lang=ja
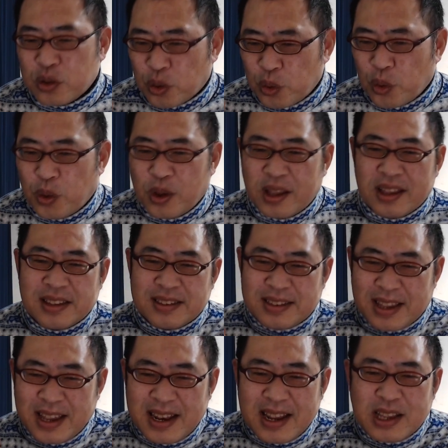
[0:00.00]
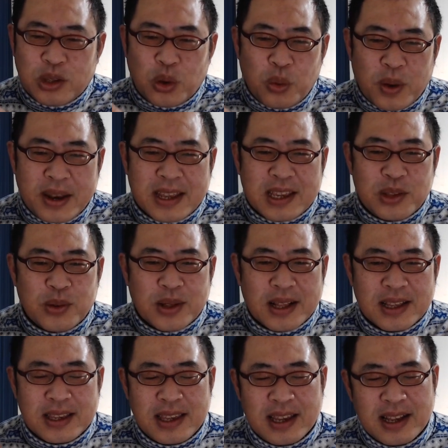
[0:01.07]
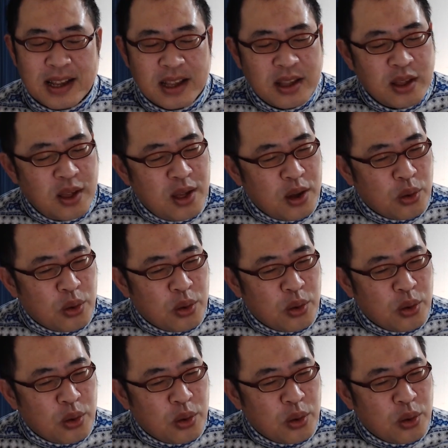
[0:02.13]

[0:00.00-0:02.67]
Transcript: その西暦と和暦の関係が